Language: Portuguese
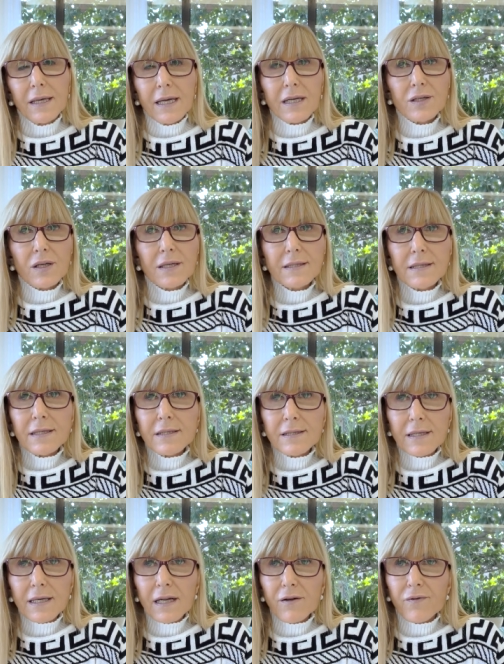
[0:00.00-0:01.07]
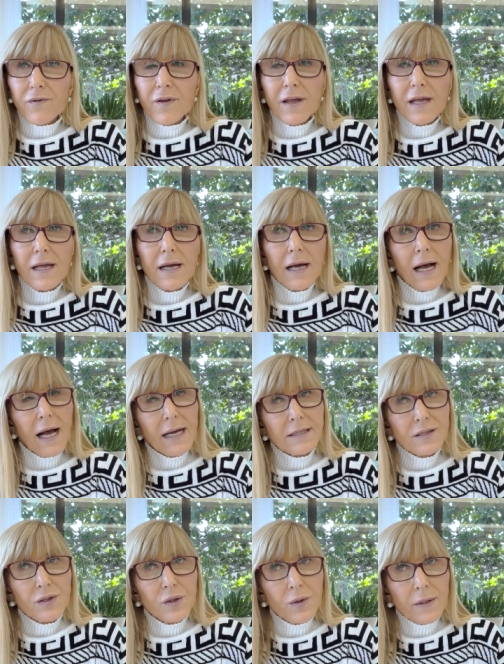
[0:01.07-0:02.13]
é só se inscrever,
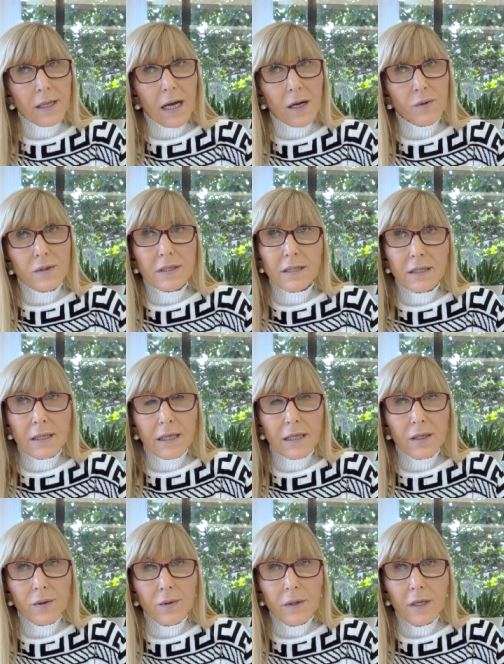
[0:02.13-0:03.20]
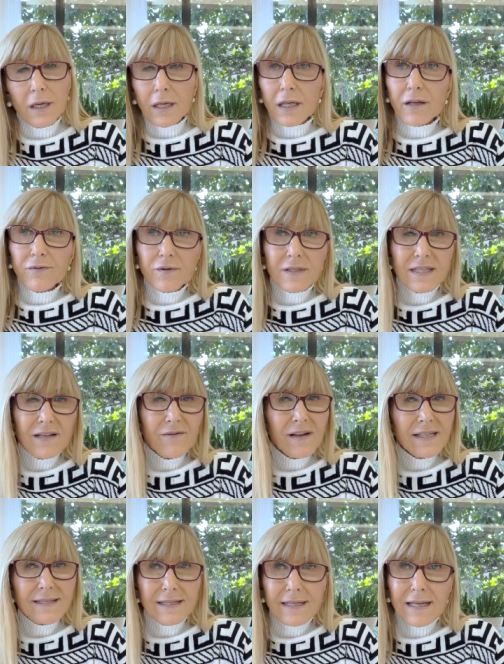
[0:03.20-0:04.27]
acionar o sininho e você vai
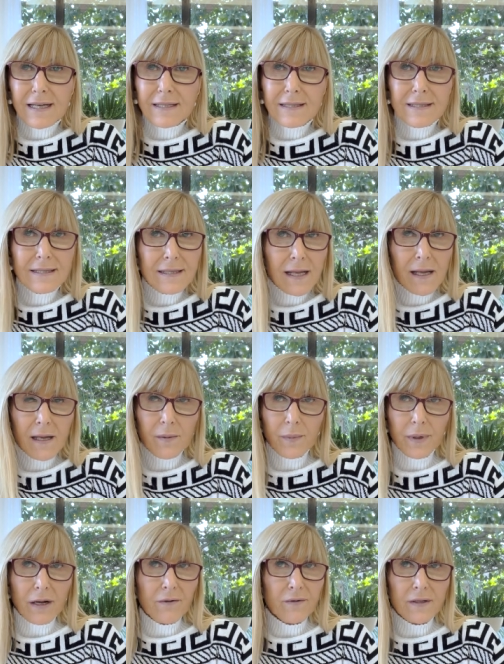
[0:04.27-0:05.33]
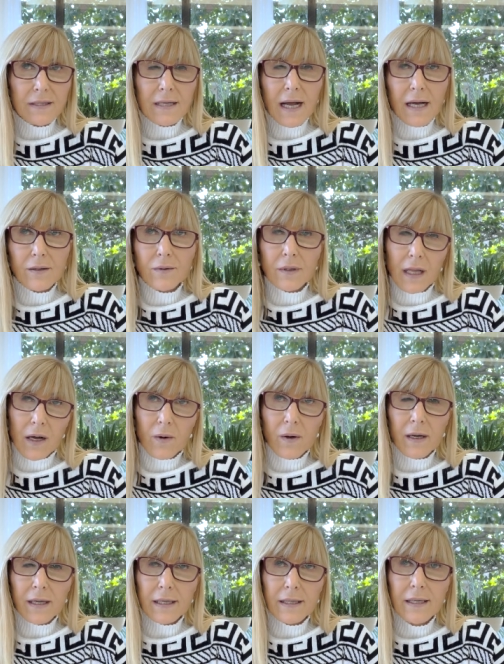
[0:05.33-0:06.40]
ser sempre avisado na
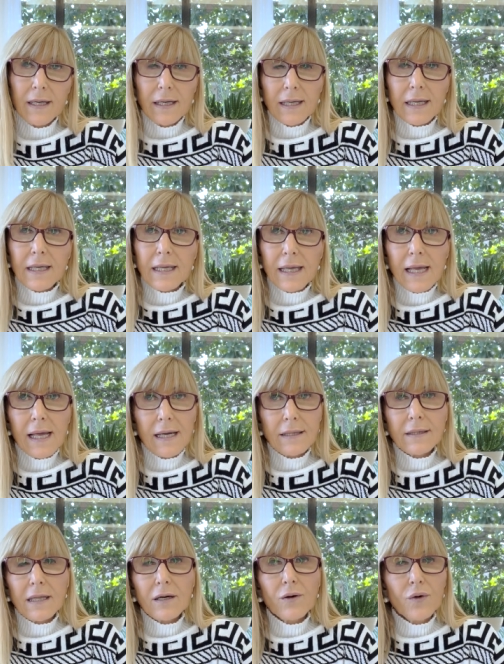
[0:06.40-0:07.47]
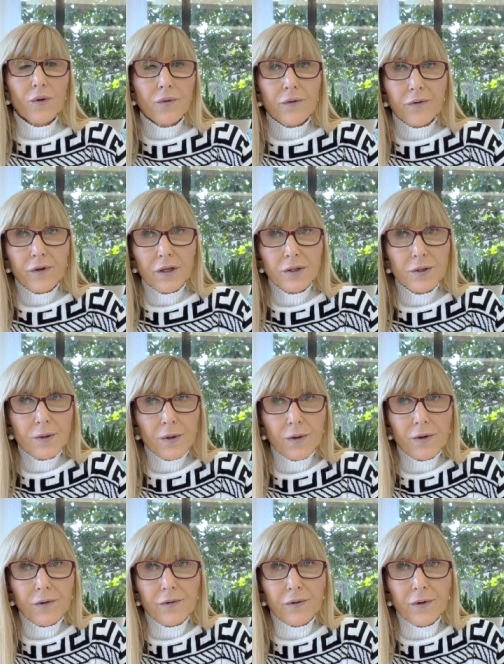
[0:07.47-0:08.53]
hora em que entra um vídeo
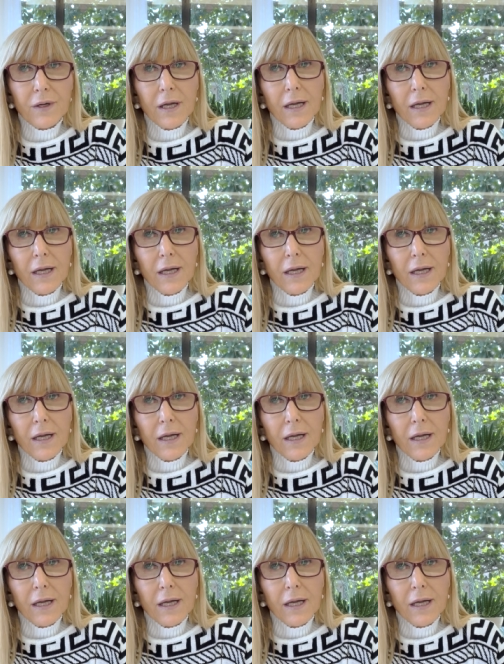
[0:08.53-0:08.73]
novo.